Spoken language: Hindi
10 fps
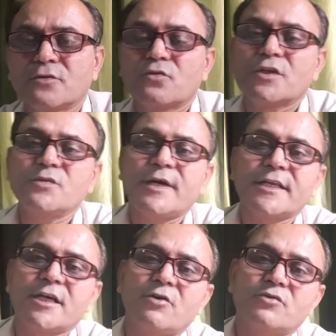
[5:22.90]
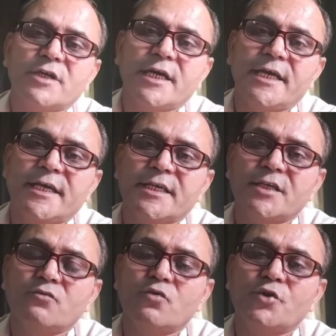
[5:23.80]
तो कई बार क्या होता है
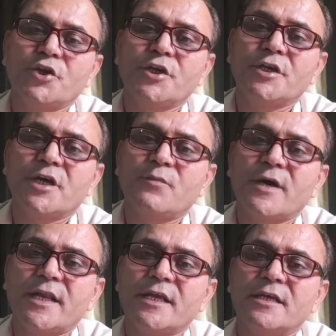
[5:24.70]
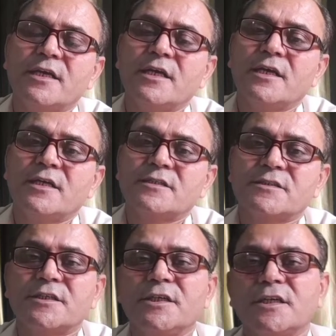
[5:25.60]
कि वो ही हमारे
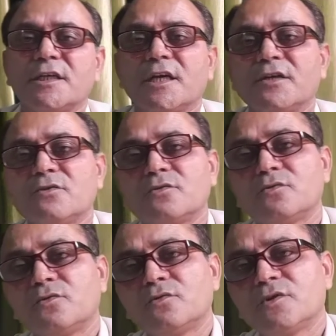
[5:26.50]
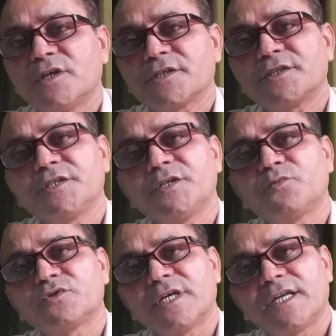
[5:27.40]
शरीर के अंगों को अक्षति
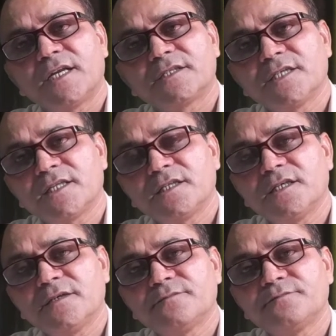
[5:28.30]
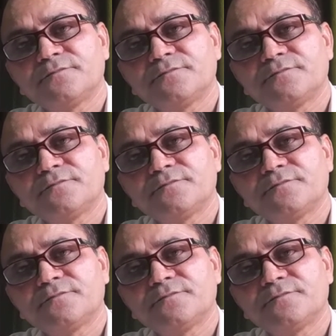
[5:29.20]
पहुँचाने लग जाती है